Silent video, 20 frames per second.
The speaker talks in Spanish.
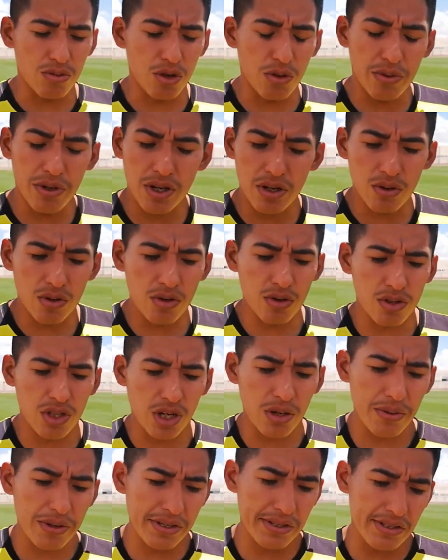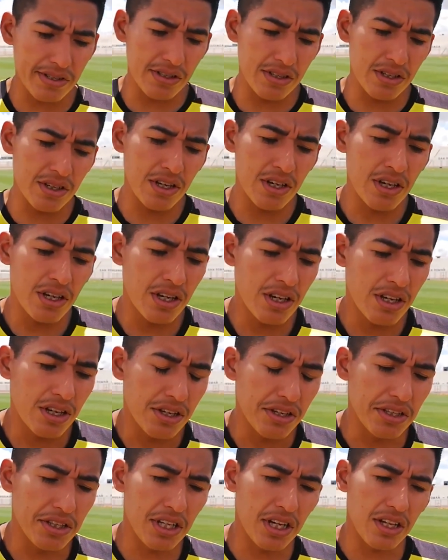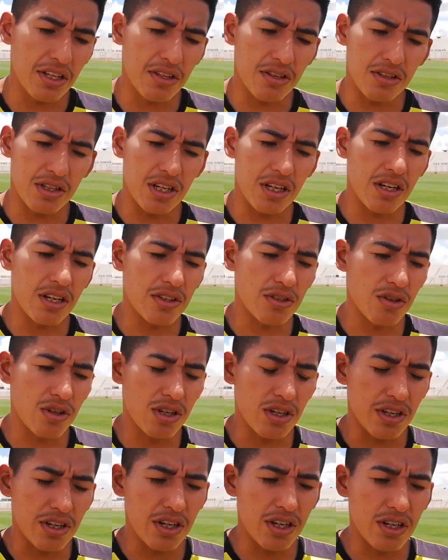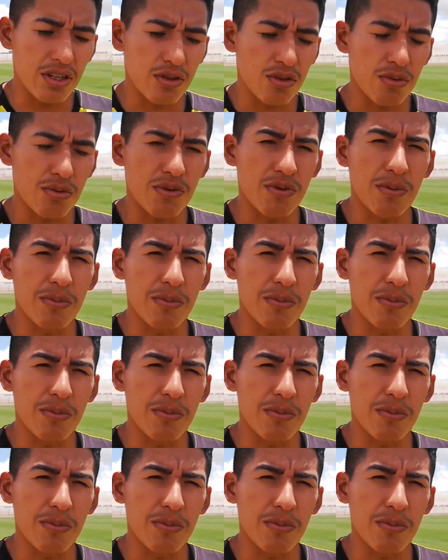volver al gol otra vez y, y nada, darle toda alegría a toda mi